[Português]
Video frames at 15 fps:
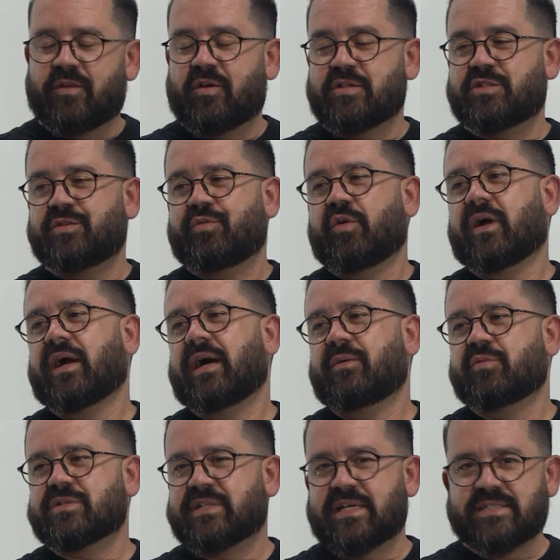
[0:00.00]
nós
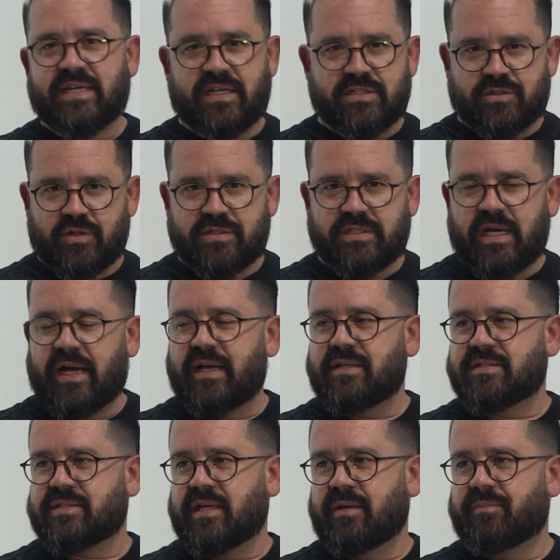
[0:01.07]
divulgamos nas redes sociais
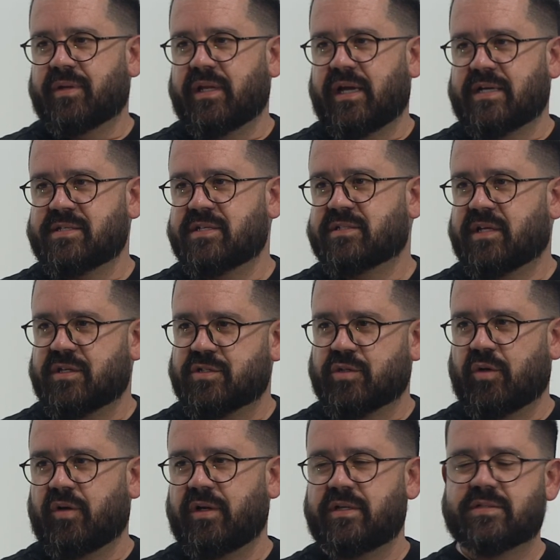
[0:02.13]
sempre as
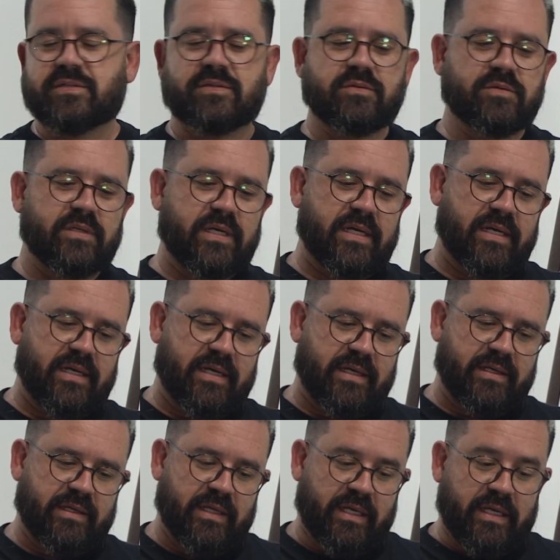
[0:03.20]
inscrições,
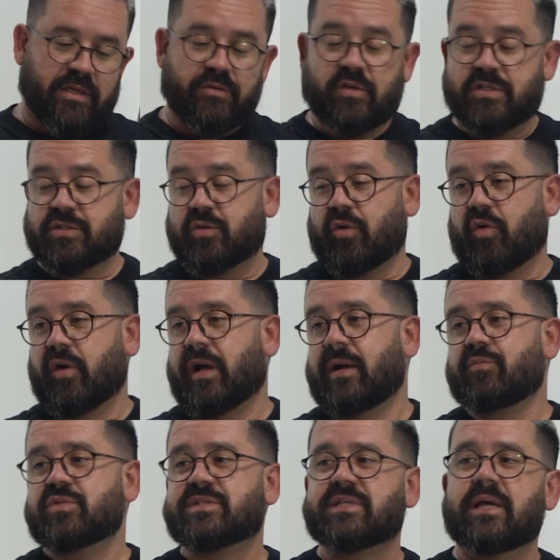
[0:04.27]
é, nós
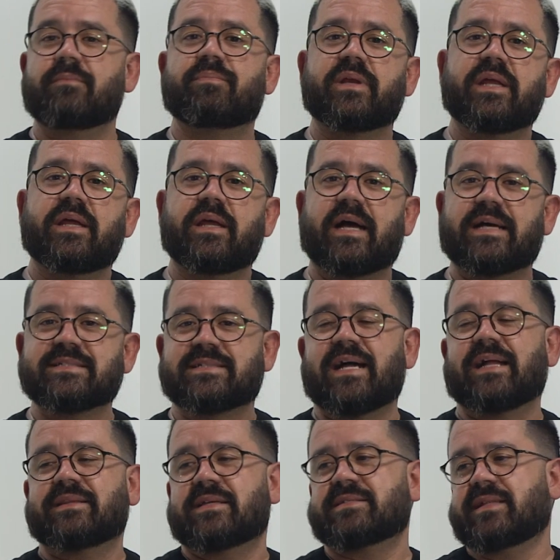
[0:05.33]
colocamos sempre as
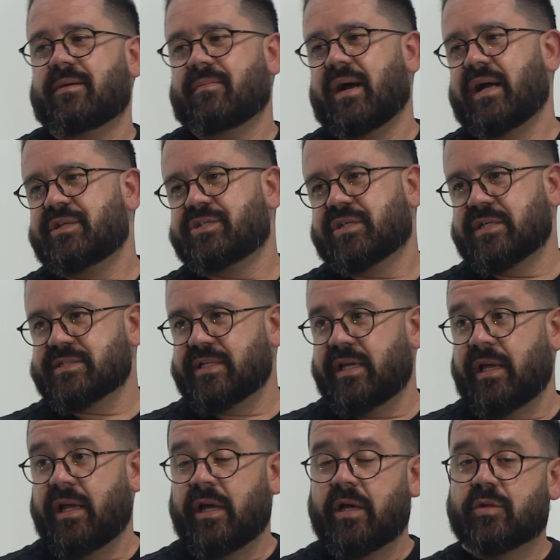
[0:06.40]
datas temáticas, né?
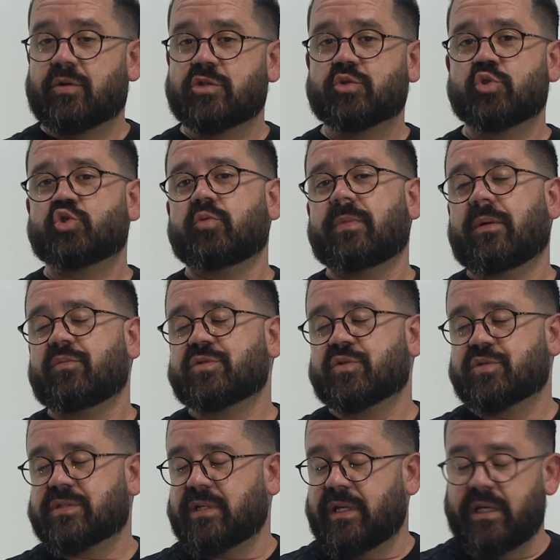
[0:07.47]
Nós
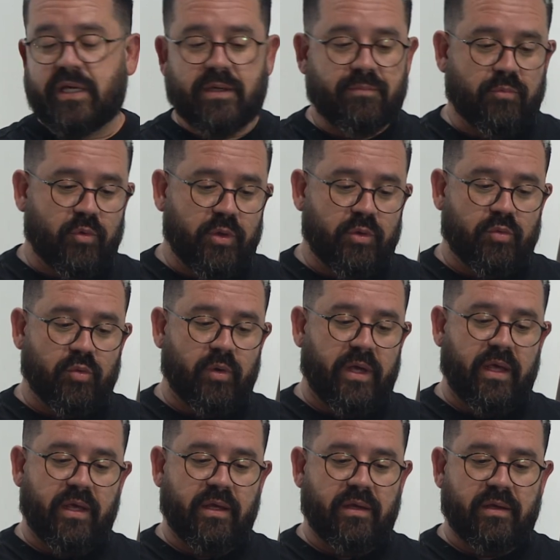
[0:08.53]
costumamos ir muito
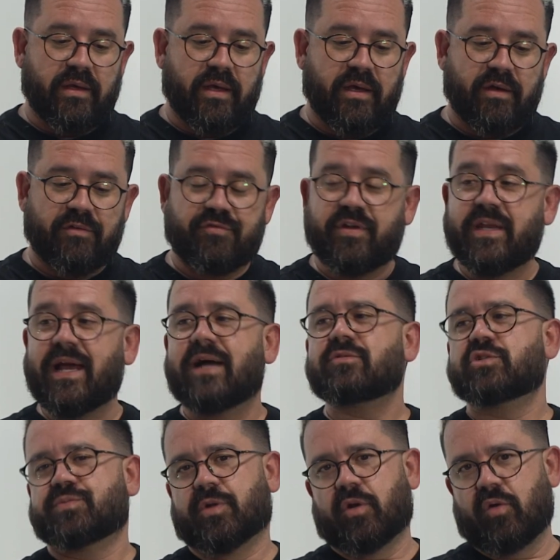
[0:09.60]
em é,
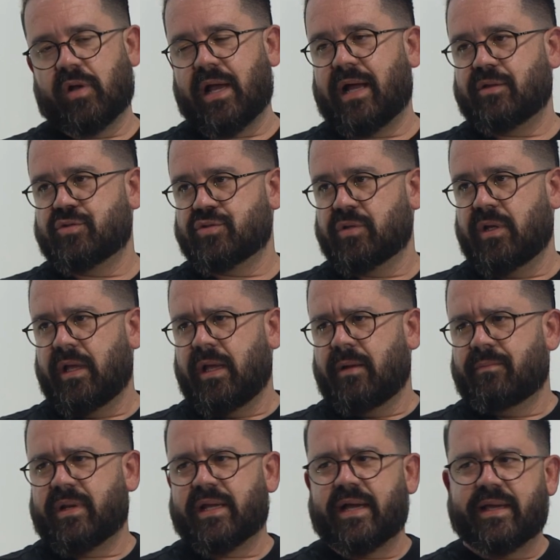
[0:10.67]
feriados prolongados
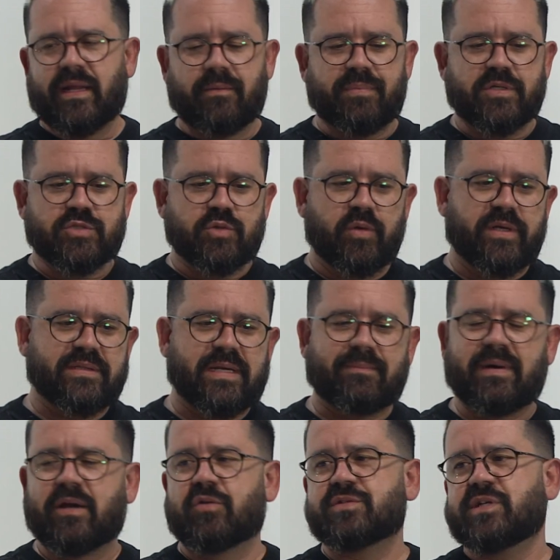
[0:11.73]
para que aquela pessoa que
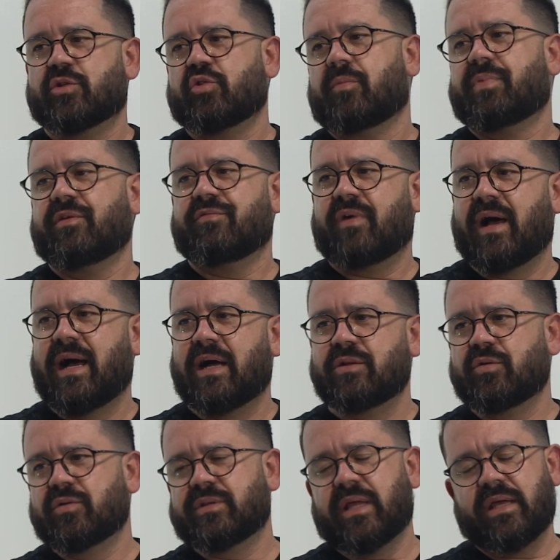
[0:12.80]
trabalha no setor
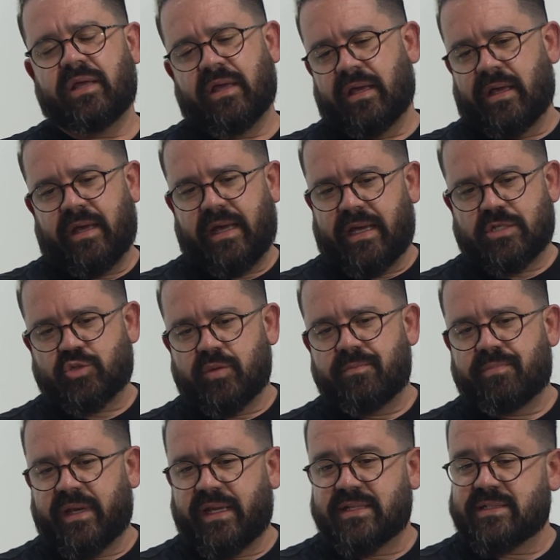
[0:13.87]
privado ou tem é, a sua
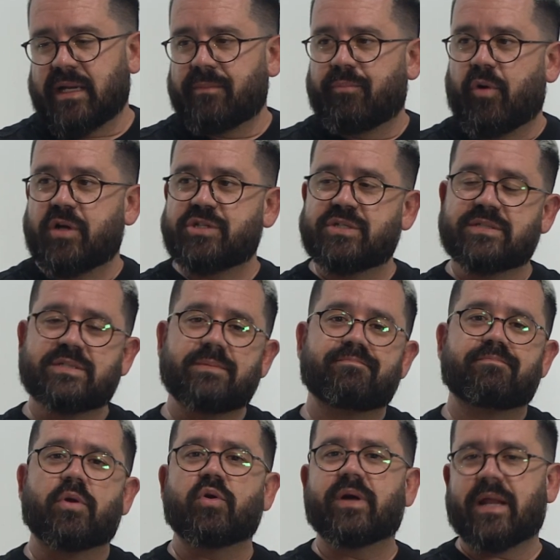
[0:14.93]
empresa, ela pode se
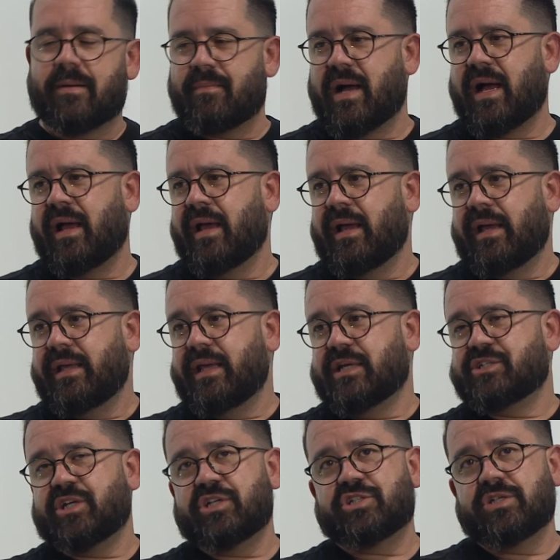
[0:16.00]
programar e
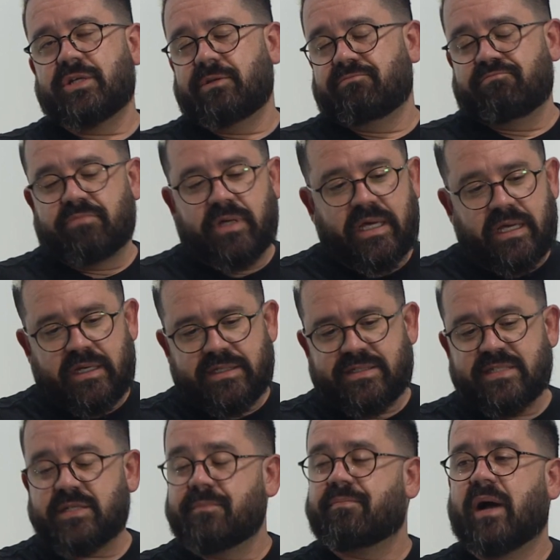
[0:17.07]
a gente, é,
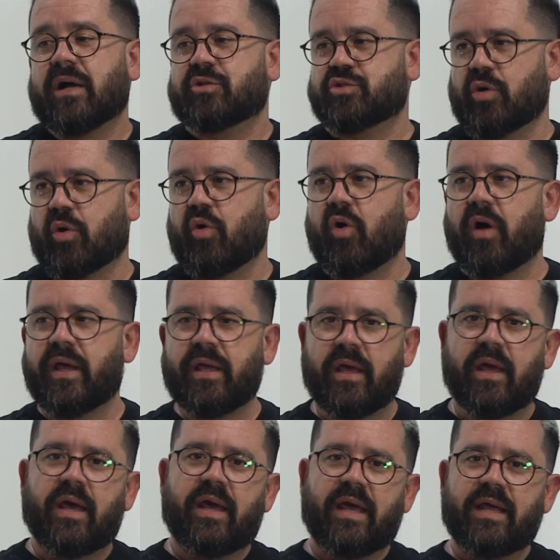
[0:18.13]
esses impactos ocorrem
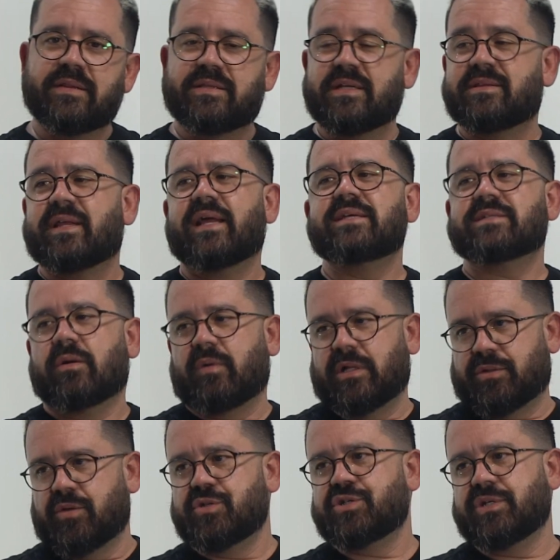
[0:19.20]
entre três a
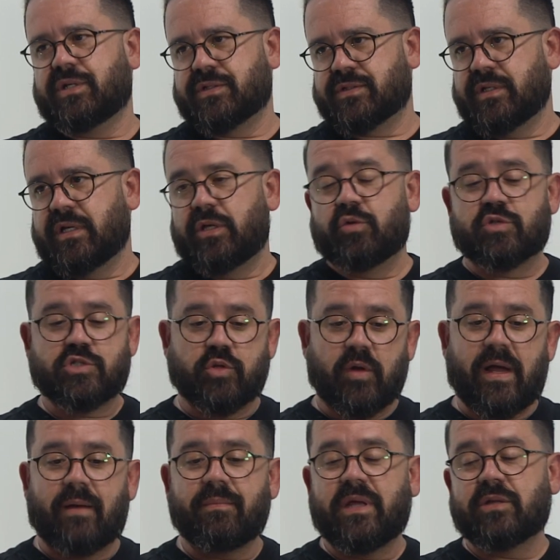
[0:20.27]
quatro dias. E o
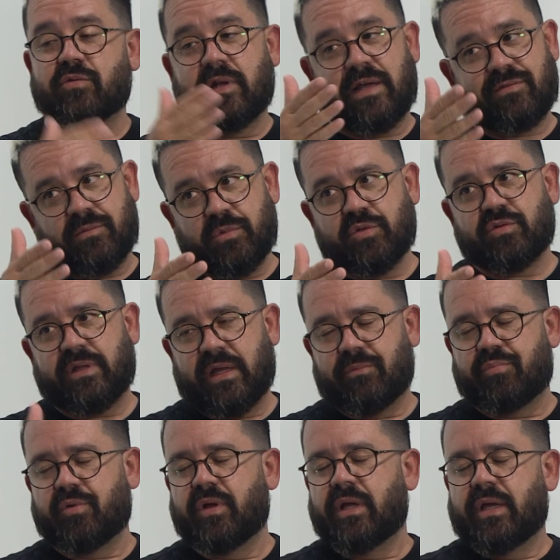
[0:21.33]
deslocamento leva muito
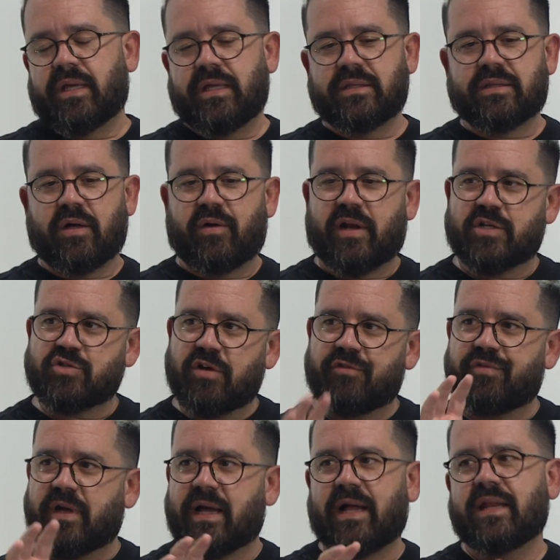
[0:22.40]
tempo. Então, ela só
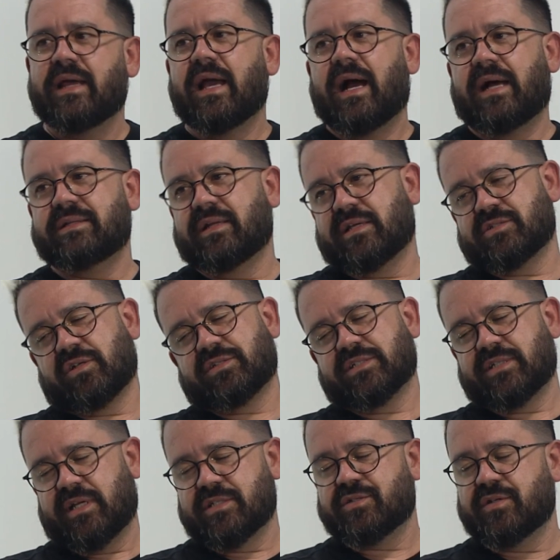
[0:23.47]
ficar ligada nas
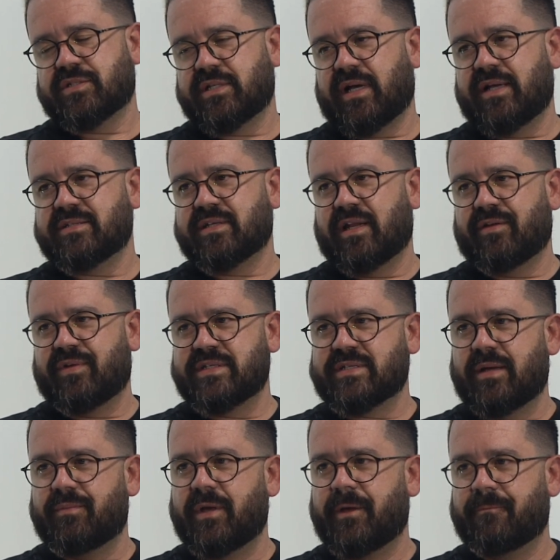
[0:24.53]
nossas redes sociais. E aí eu
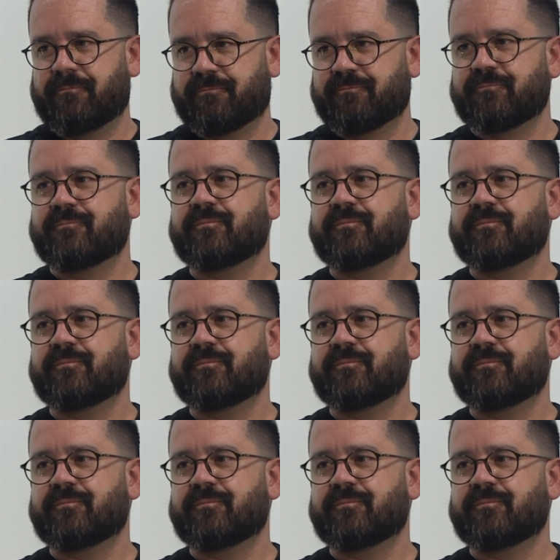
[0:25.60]
tenho saber. um custo